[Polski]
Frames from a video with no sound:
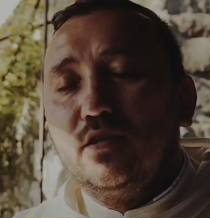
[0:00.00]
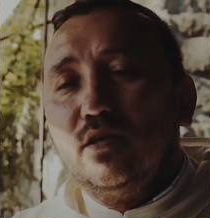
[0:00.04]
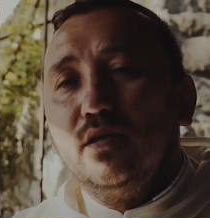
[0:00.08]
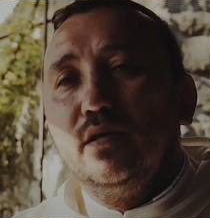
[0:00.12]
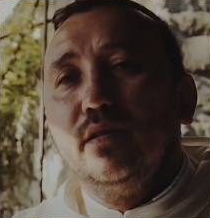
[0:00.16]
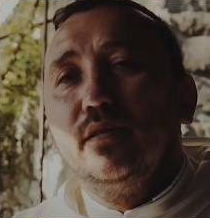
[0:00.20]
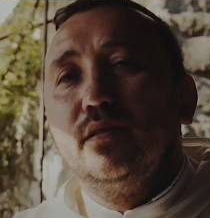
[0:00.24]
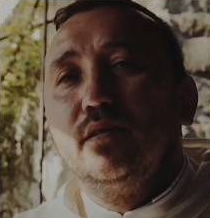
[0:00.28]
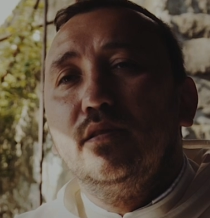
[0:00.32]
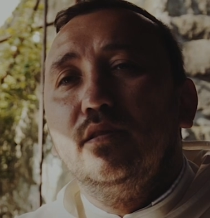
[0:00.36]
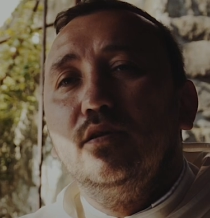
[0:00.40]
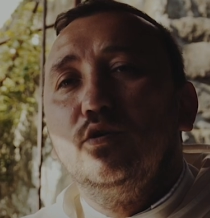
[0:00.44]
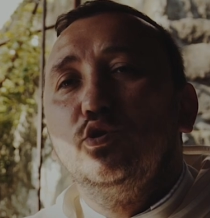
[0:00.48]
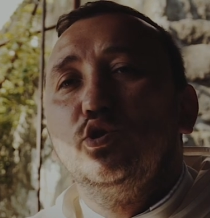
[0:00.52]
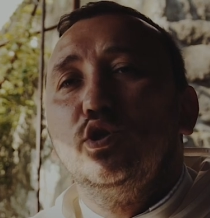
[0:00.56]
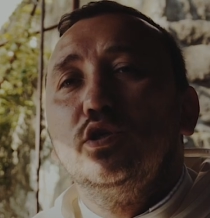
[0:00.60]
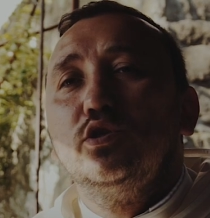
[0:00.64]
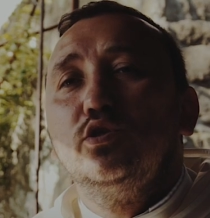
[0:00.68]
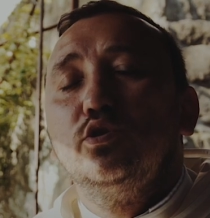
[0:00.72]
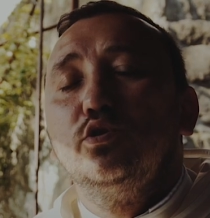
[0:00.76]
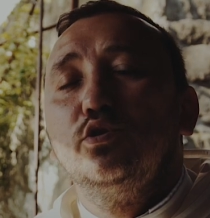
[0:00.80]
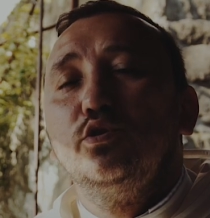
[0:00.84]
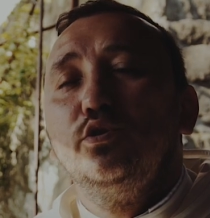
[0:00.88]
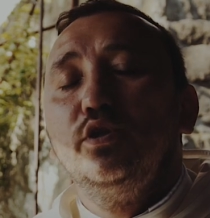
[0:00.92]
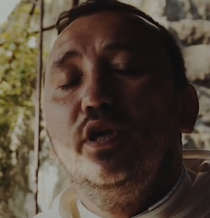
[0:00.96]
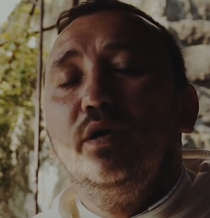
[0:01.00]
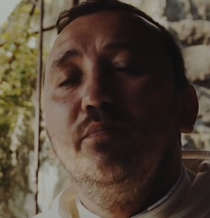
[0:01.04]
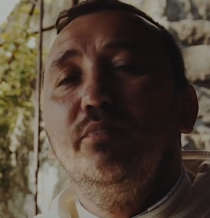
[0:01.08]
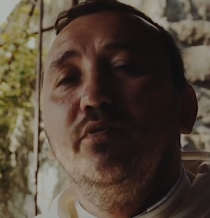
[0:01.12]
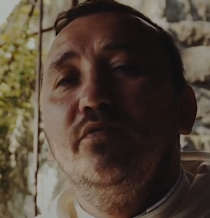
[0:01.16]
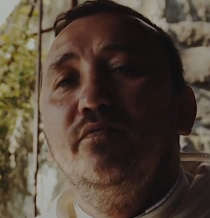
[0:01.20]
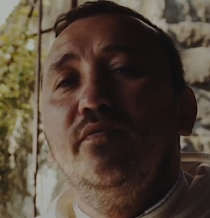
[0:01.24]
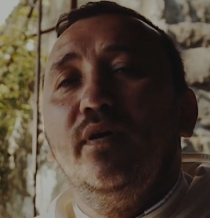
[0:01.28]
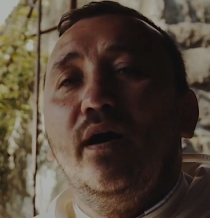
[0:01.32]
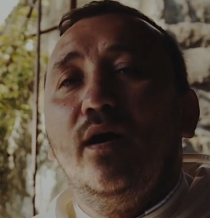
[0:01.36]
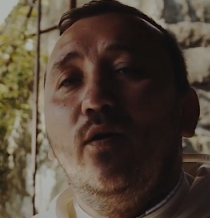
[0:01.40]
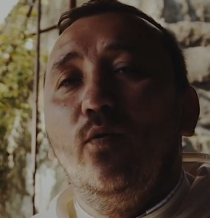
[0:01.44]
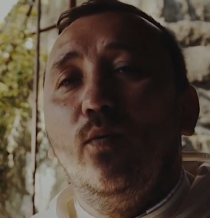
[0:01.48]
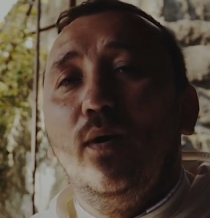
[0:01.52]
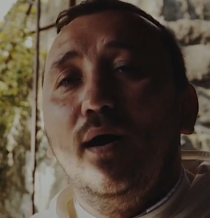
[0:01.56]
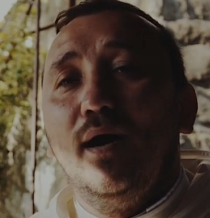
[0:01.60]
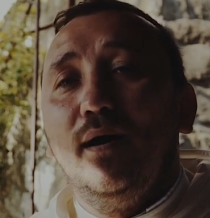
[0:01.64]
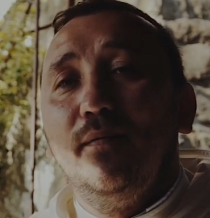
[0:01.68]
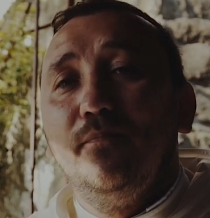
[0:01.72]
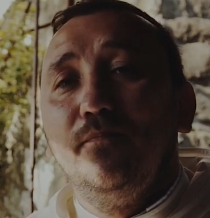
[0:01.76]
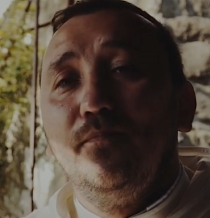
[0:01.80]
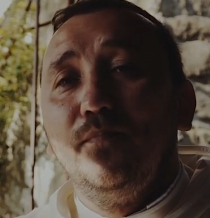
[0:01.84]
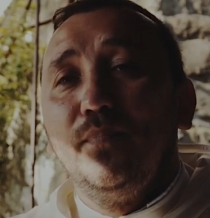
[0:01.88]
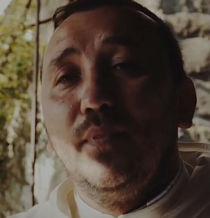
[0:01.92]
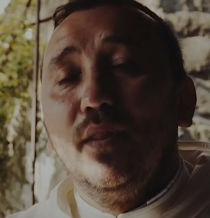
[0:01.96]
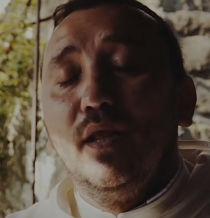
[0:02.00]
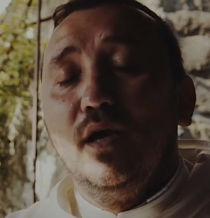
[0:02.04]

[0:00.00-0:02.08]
To jest rzecz niebywała.